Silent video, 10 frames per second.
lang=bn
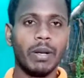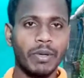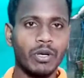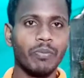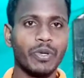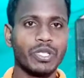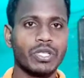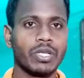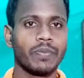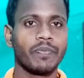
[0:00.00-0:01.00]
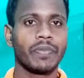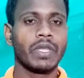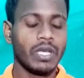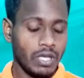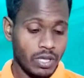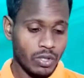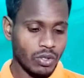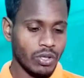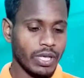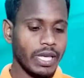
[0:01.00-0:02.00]
ভার্মিকম্পোস্ট
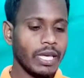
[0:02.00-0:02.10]
তো